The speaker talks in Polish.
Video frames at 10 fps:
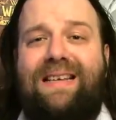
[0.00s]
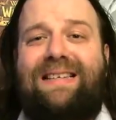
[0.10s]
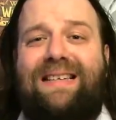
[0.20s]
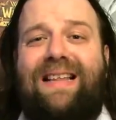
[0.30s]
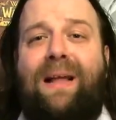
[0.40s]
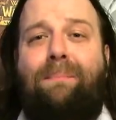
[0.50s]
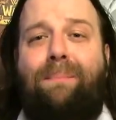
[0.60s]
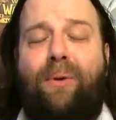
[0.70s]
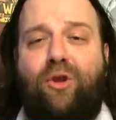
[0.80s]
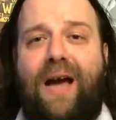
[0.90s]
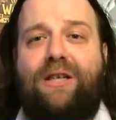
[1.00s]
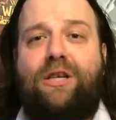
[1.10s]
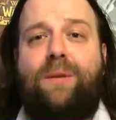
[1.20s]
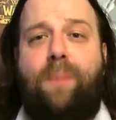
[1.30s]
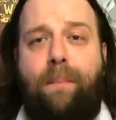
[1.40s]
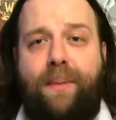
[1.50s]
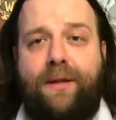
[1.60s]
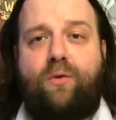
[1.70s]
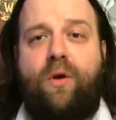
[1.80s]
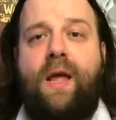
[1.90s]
Jest zasada podaży i popytu.